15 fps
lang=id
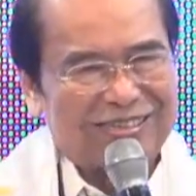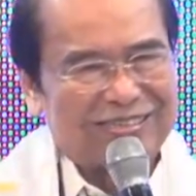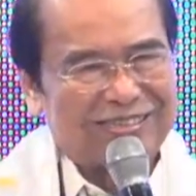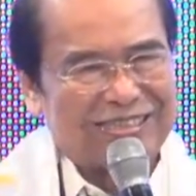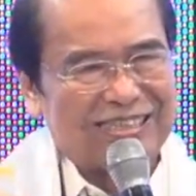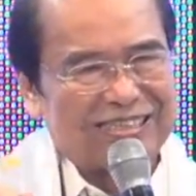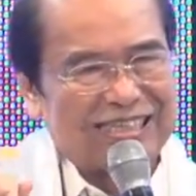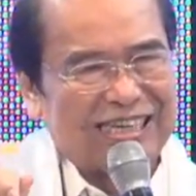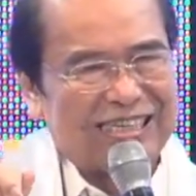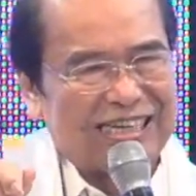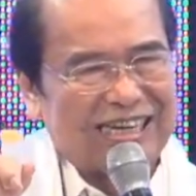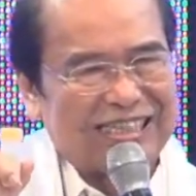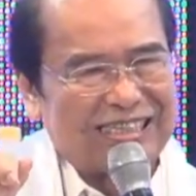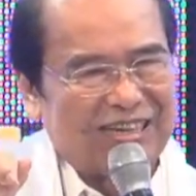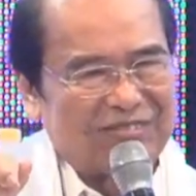setan
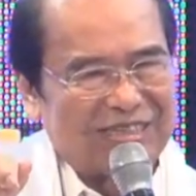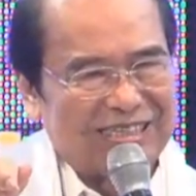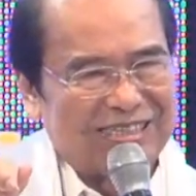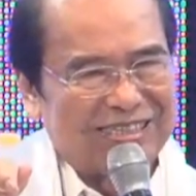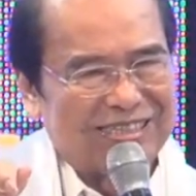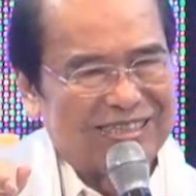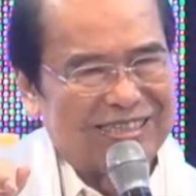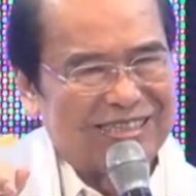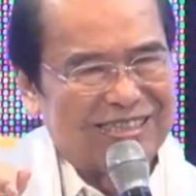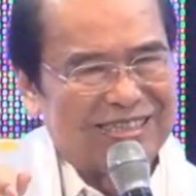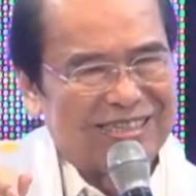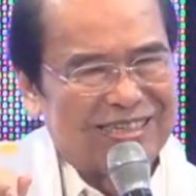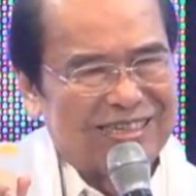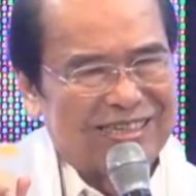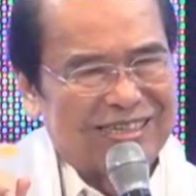lari amin.
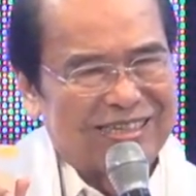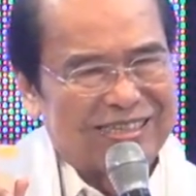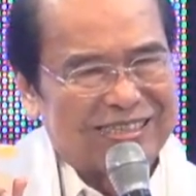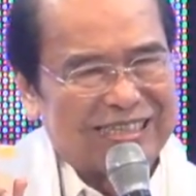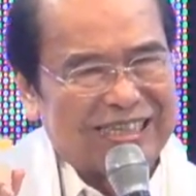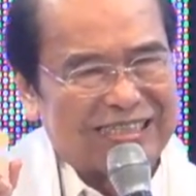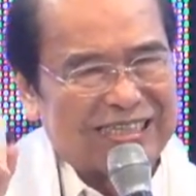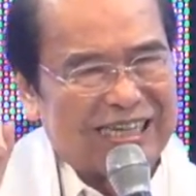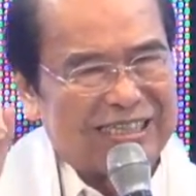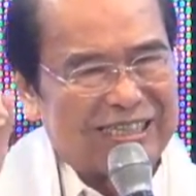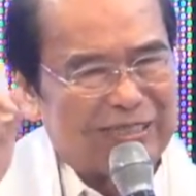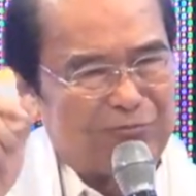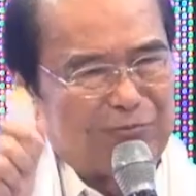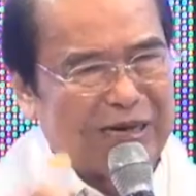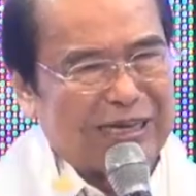Setan
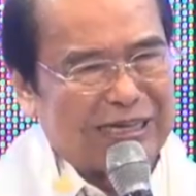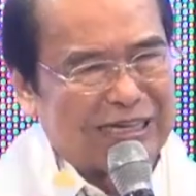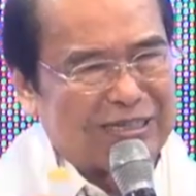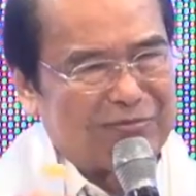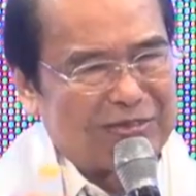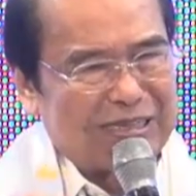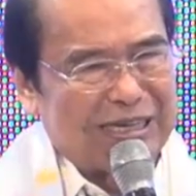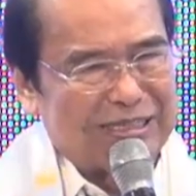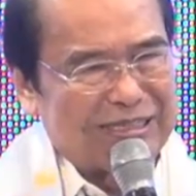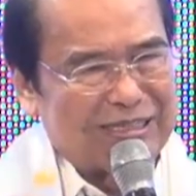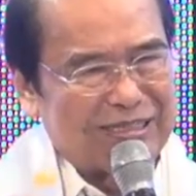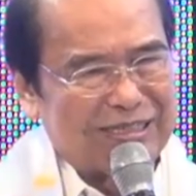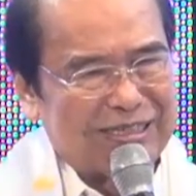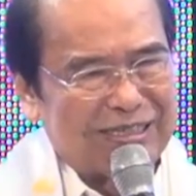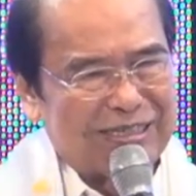dibakar punya
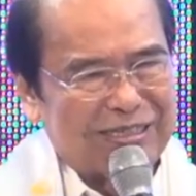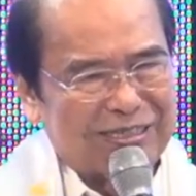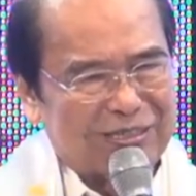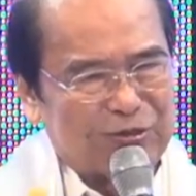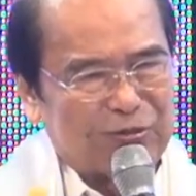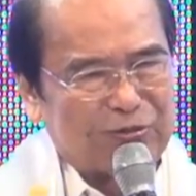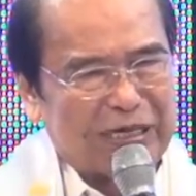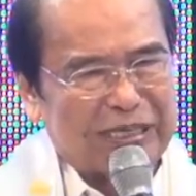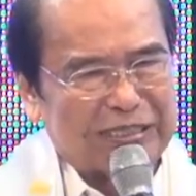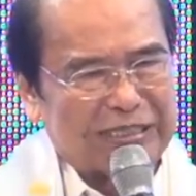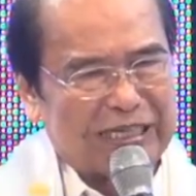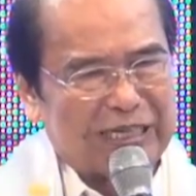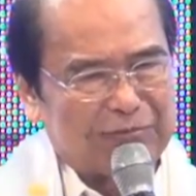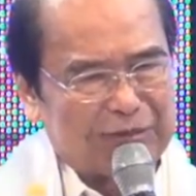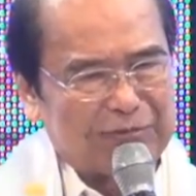ini tugas
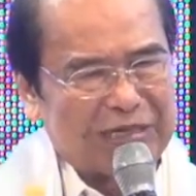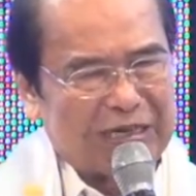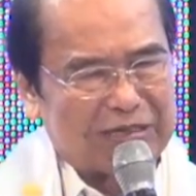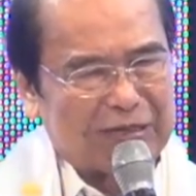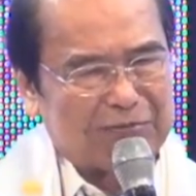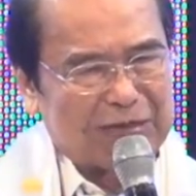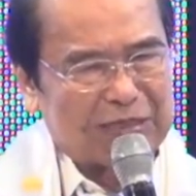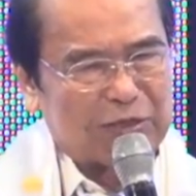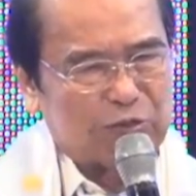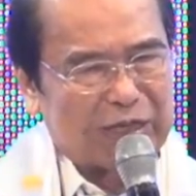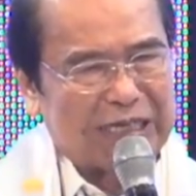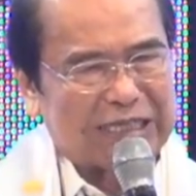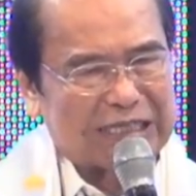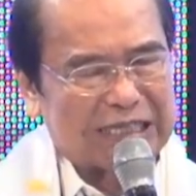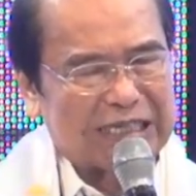sang pemimpin harapan
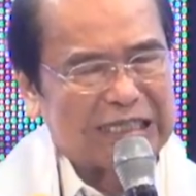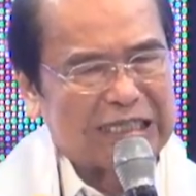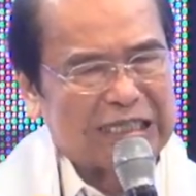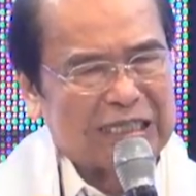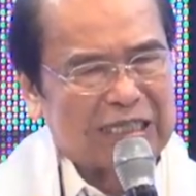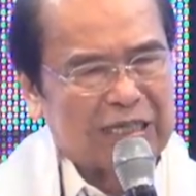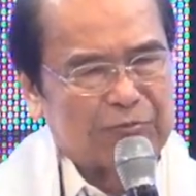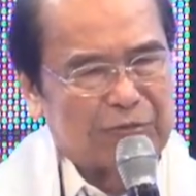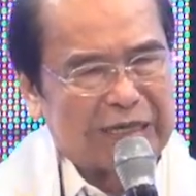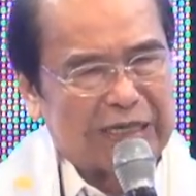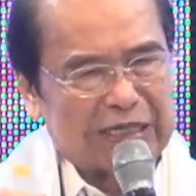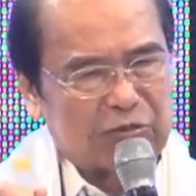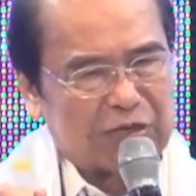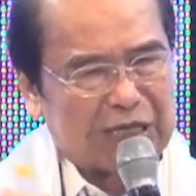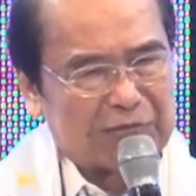Tuhan katakan
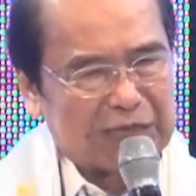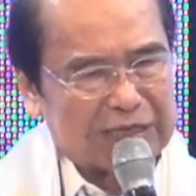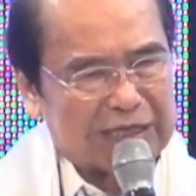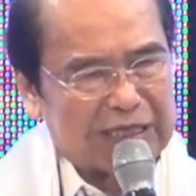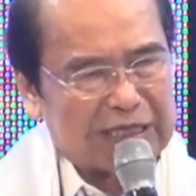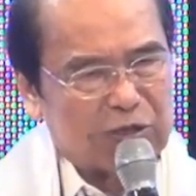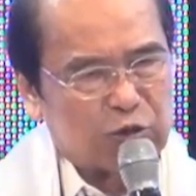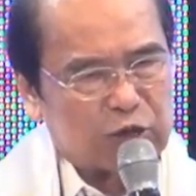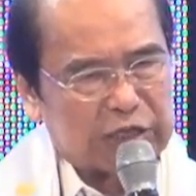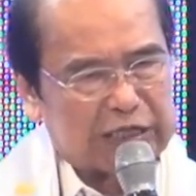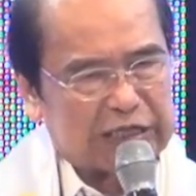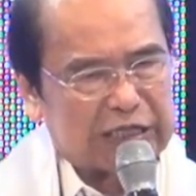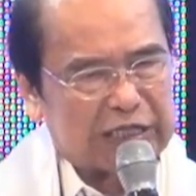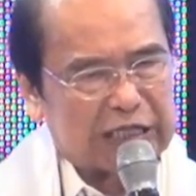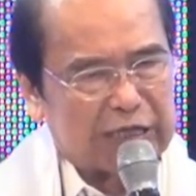bangkit orang mati
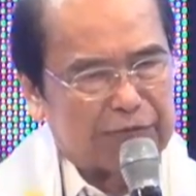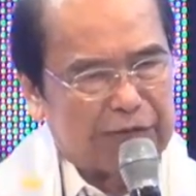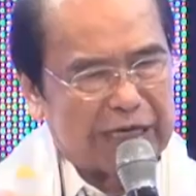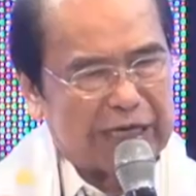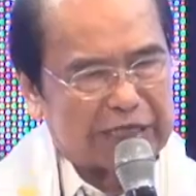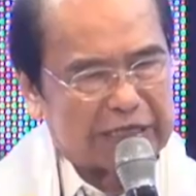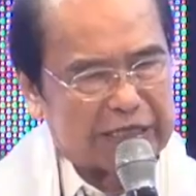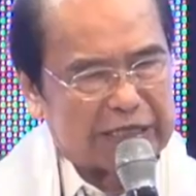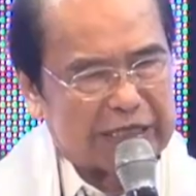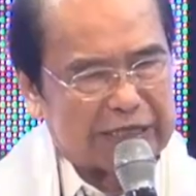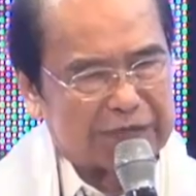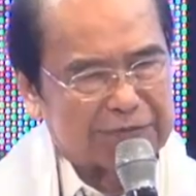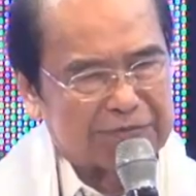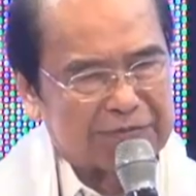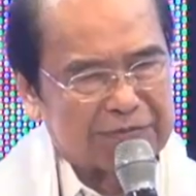ngusir setan bakal
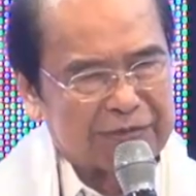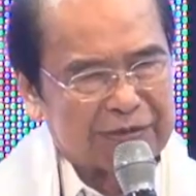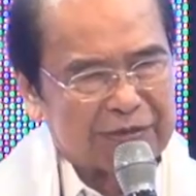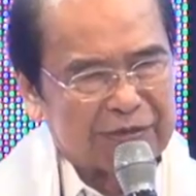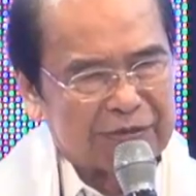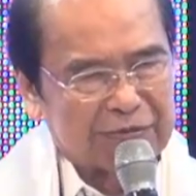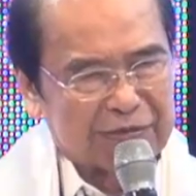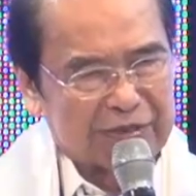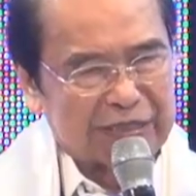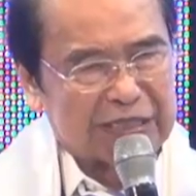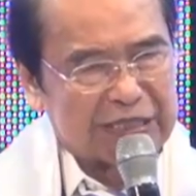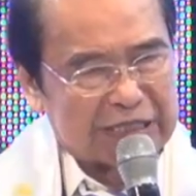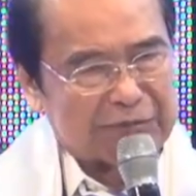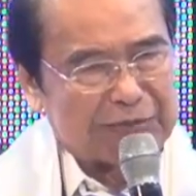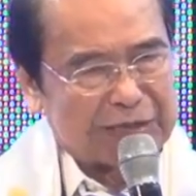setan
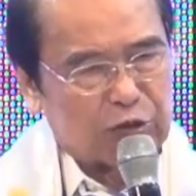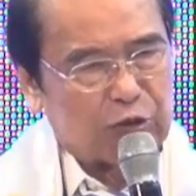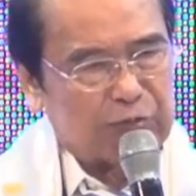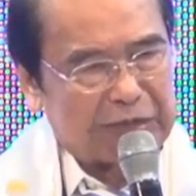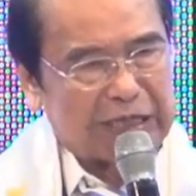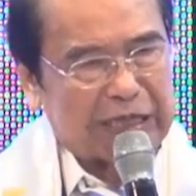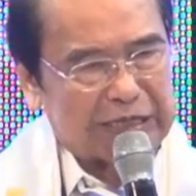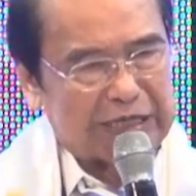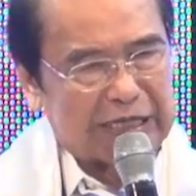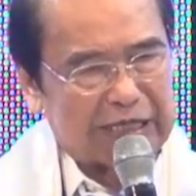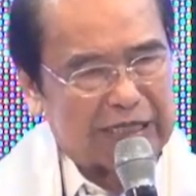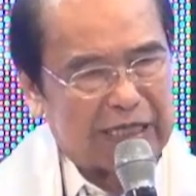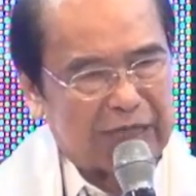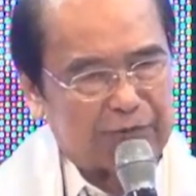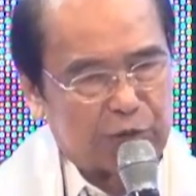termasuk berkati
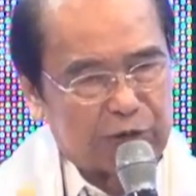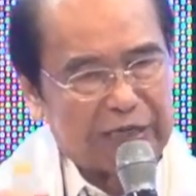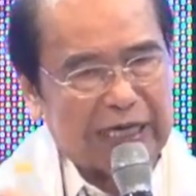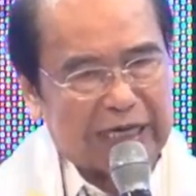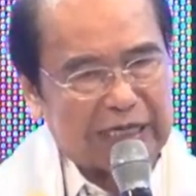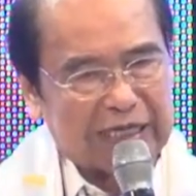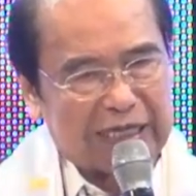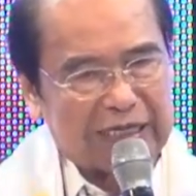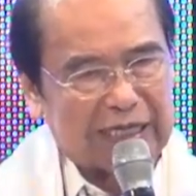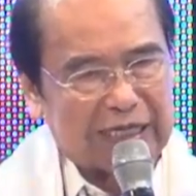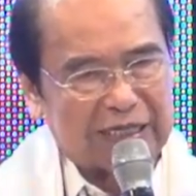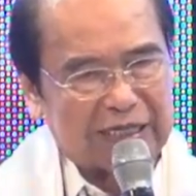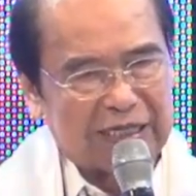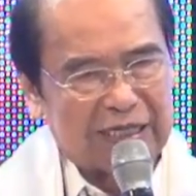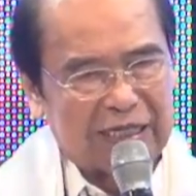anda muliakan anda
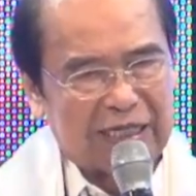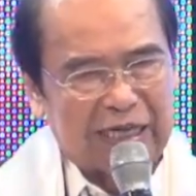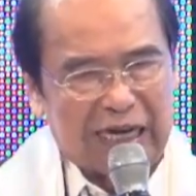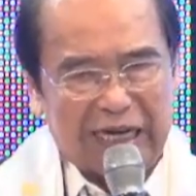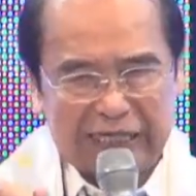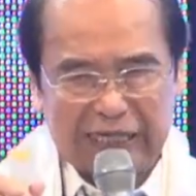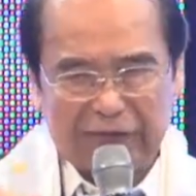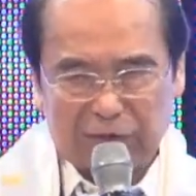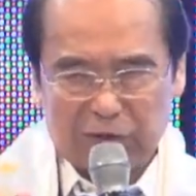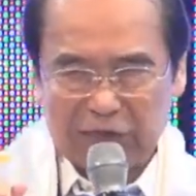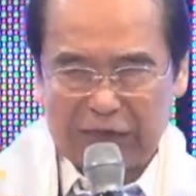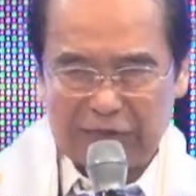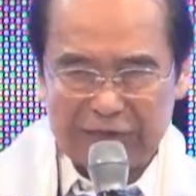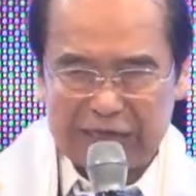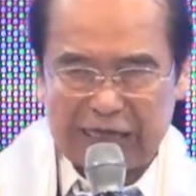anda
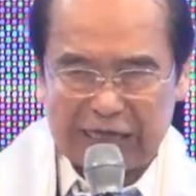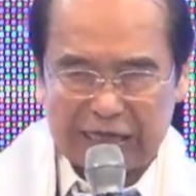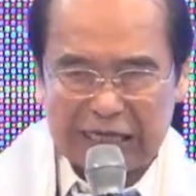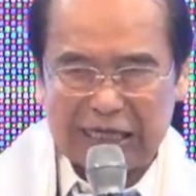mulia minyaknya